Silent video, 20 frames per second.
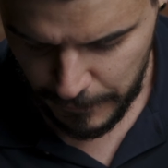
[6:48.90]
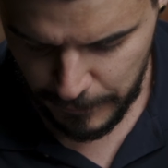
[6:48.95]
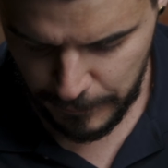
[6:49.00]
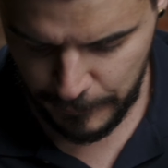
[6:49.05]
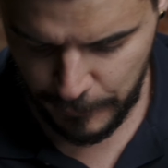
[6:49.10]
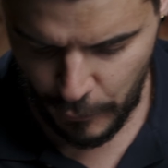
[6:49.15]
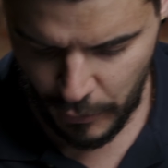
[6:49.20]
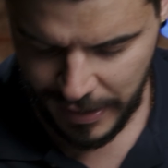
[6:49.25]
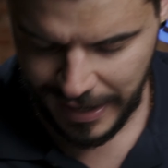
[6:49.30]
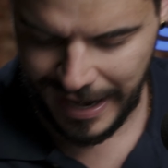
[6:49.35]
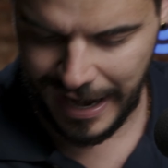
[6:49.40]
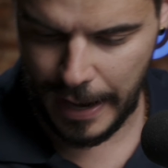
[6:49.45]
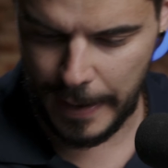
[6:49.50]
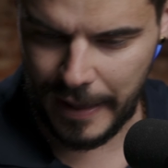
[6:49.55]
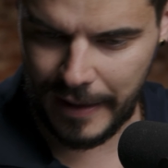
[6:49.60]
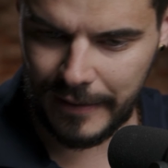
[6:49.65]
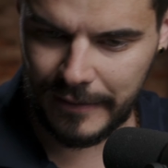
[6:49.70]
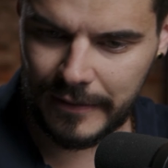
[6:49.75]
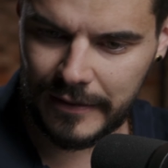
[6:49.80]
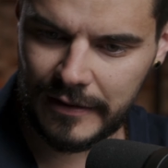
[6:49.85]
Pô,
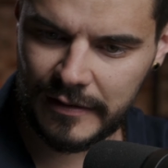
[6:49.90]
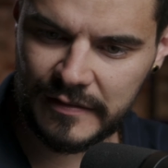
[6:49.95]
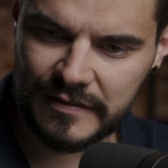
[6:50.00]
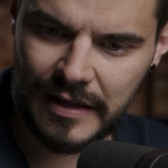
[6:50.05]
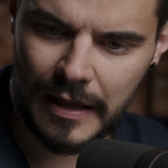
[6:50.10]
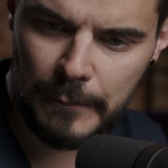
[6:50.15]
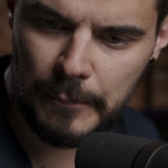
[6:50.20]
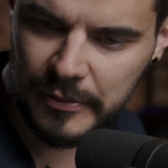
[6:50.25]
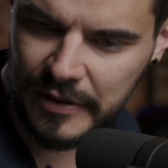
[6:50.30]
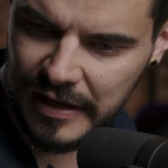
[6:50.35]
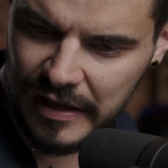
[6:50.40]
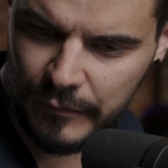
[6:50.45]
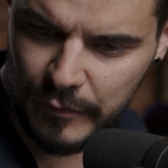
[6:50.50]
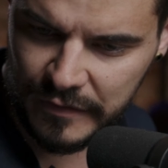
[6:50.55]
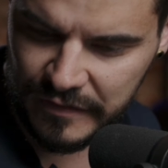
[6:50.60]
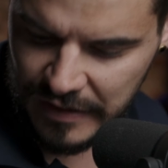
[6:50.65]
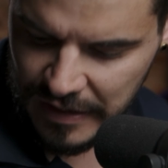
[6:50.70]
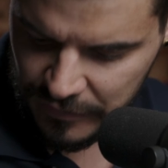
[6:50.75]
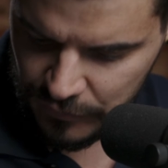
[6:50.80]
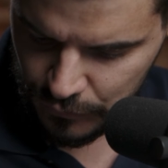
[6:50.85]
cara, sabe por que
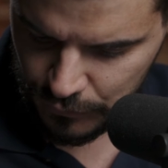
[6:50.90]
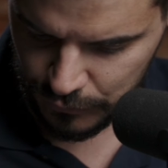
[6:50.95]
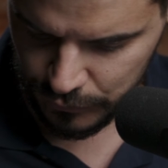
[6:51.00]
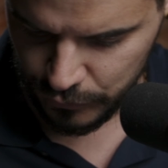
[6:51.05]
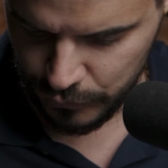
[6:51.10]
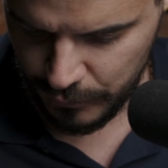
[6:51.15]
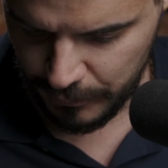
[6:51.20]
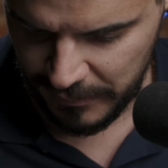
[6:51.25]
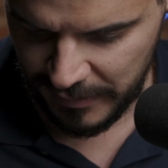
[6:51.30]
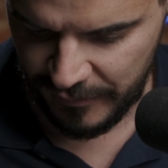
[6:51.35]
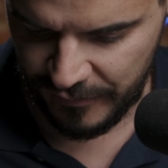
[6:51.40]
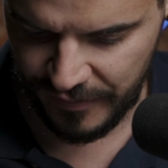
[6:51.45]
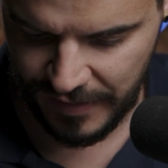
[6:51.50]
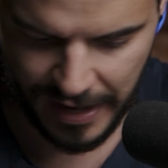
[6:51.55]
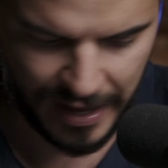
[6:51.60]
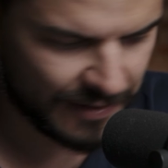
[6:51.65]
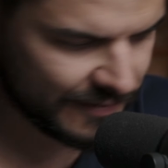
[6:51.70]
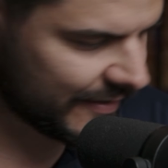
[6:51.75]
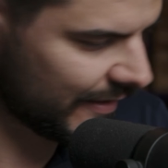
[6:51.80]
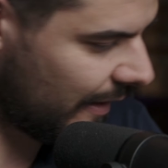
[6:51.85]
vocês não, não me
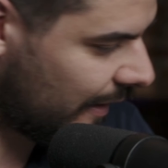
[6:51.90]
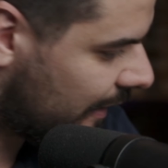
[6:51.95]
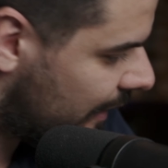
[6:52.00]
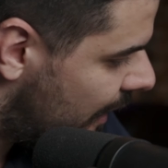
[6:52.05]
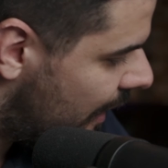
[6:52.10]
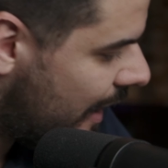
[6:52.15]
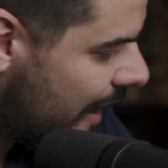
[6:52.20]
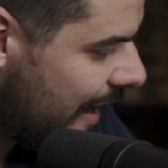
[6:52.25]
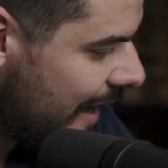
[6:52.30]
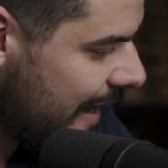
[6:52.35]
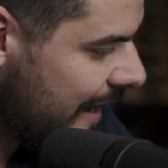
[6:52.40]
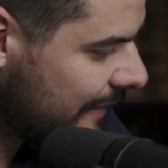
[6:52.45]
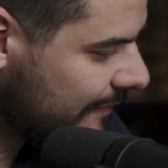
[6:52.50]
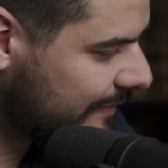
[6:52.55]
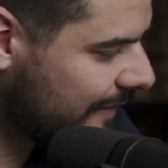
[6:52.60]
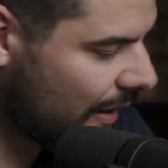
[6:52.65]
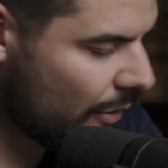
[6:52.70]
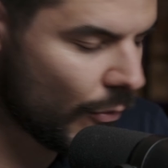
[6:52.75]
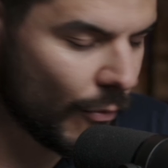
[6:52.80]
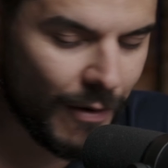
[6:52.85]
fazem?
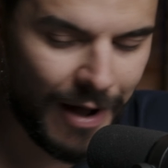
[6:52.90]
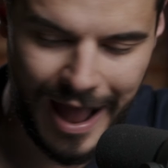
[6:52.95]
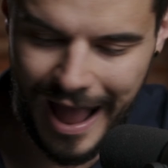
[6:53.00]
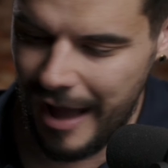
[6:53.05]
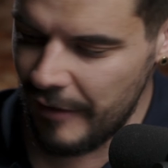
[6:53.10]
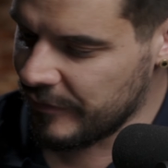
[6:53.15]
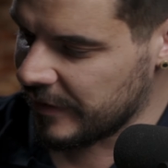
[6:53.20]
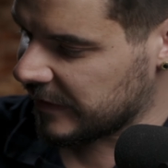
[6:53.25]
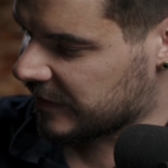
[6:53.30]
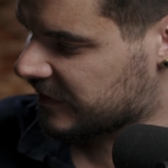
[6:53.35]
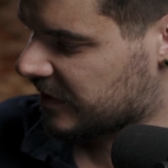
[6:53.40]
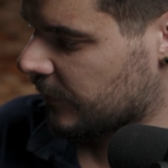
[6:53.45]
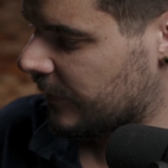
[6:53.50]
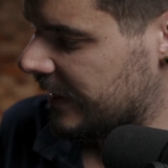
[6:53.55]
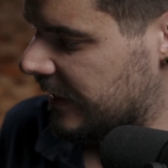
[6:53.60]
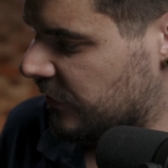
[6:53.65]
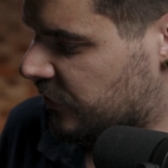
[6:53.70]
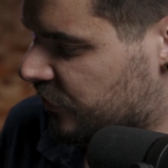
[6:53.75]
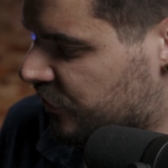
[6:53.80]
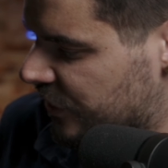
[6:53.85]
Então, a versão
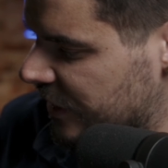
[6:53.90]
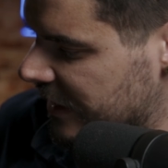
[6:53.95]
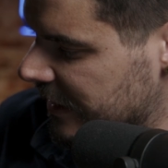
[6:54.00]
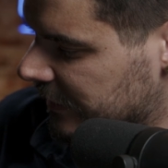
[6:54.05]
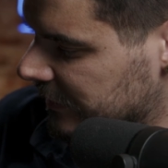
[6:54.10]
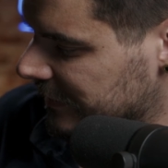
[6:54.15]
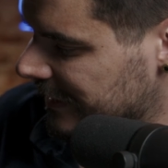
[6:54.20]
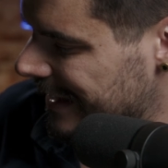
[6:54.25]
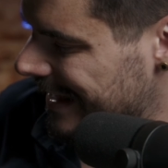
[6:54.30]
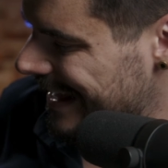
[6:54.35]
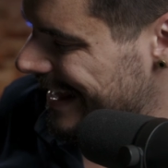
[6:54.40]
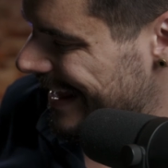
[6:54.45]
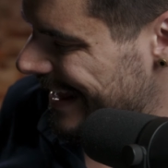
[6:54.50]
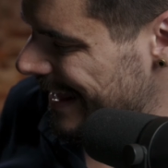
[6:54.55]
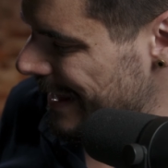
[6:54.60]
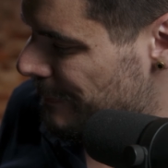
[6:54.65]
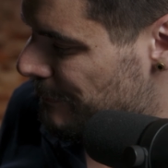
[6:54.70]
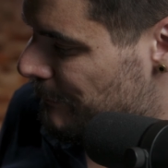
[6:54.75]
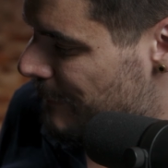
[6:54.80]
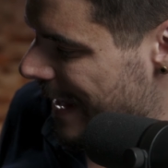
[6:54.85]
Elixir
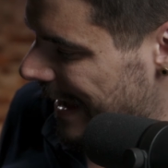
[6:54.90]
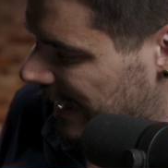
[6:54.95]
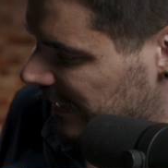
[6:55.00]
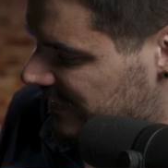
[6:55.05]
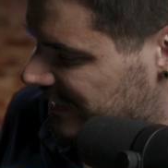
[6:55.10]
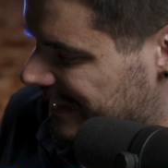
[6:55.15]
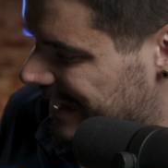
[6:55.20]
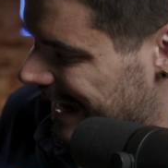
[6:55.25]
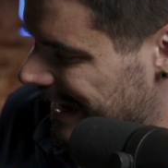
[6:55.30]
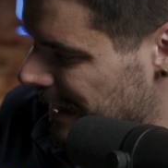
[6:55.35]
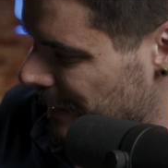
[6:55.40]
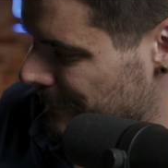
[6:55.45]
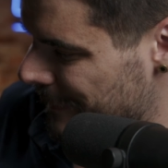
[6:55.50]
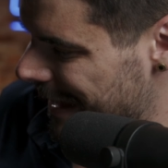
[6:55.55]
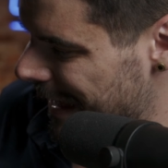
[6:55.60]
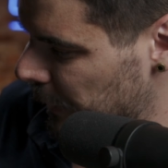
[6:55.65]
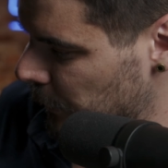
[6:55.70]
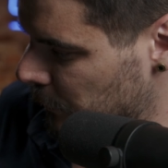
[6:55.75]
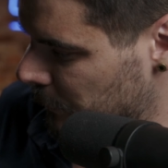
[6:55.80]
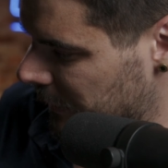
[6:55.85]
e pega esse
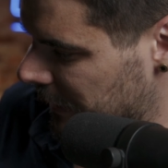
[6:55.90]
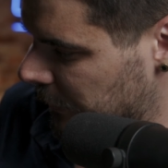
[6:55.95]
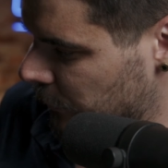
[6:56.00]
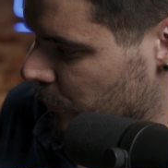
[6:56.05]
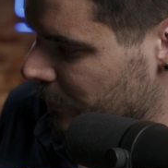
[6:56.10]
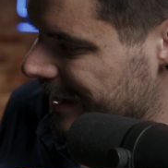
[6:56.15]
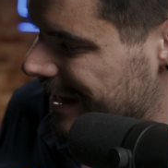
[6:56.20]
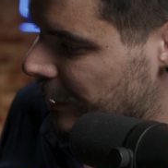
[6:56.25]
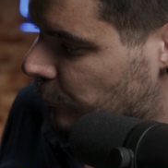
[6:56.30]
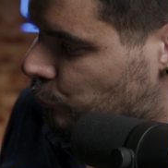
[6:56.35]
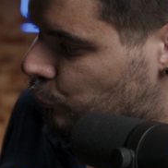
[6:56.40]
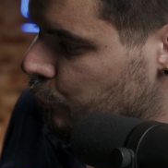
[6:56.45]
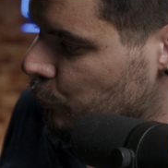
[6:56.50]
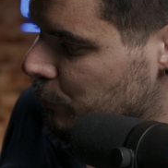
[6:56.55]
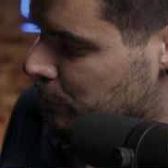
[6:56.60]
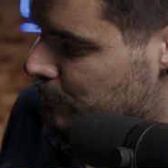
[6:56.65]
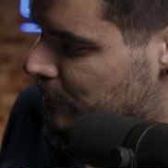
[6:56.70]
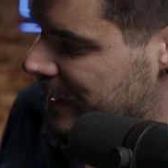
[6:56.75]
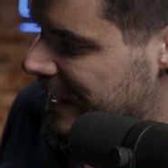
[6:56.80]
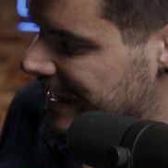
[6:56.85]
caramelo, mano, e
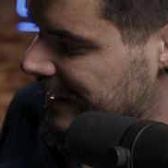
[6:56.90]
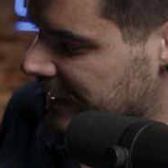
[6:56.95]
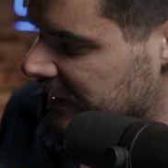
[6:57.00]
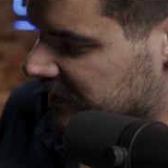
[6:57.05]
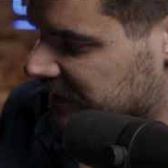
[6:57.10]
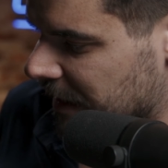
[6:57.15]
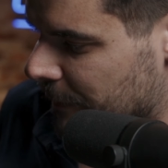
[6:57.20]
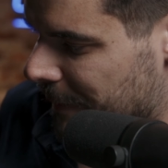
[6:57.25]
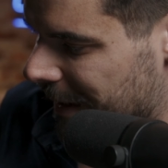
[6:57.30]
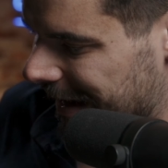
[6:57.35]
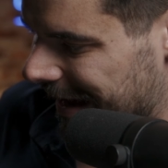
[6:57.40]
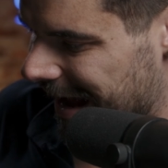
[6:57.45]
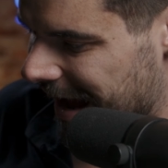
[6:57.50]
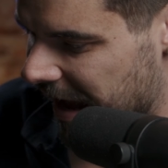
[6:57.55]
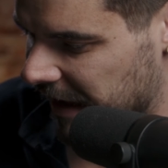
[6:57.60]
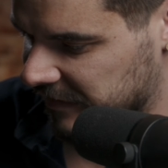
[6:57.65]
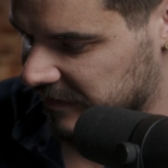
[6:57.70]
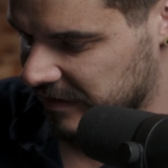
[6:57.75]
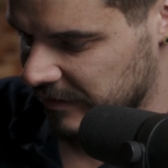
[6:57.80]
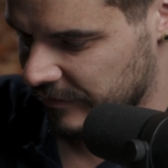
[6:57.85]
turbina essa
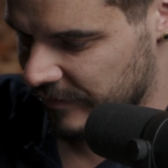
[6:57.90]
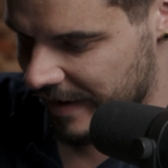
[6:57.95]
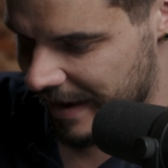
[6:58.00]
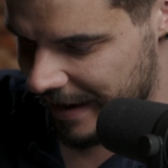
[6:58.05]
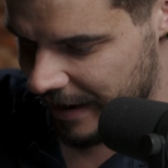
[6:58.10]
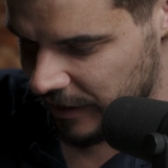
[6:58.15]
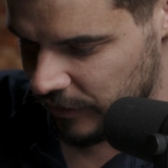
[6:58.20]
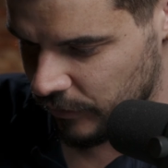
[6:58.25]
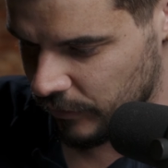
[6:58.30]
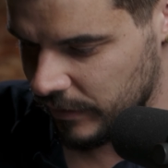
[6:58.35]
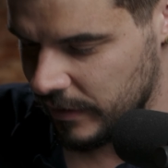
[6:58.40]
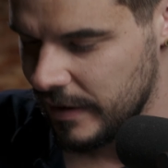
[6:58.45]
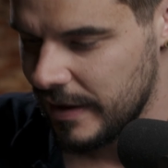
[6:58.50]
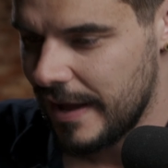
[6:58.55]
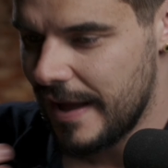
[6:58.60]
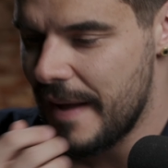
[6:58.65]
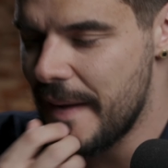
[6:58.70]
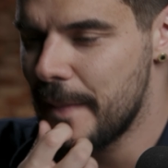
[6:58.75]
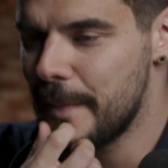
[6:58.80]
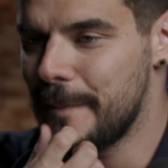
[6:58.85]
bagaça, velho.
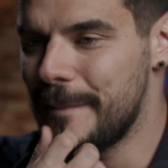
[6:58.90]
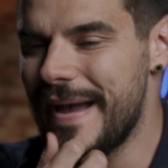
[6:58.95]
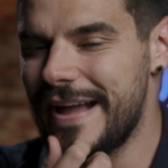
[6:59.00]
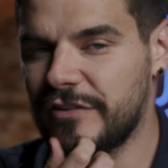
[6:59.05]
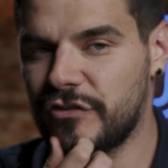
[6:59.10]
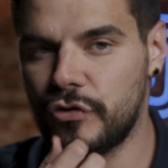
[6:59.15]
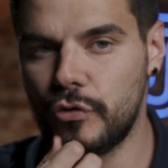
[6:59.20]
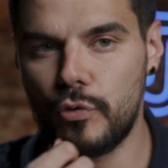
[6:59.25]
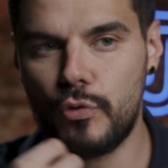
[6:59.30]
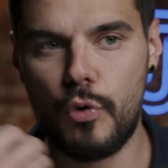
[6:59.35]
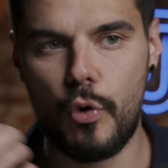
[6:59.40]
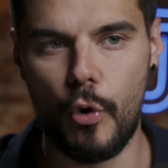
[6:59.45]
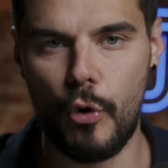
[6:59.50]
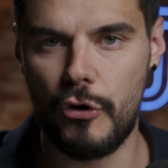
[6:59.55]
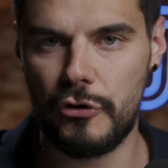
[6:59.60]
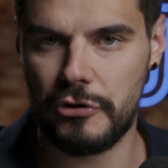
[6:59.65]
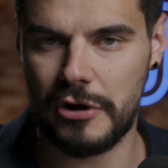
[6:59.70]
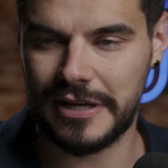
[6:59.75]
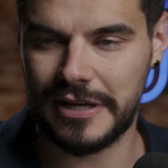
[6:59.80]
Mete um couro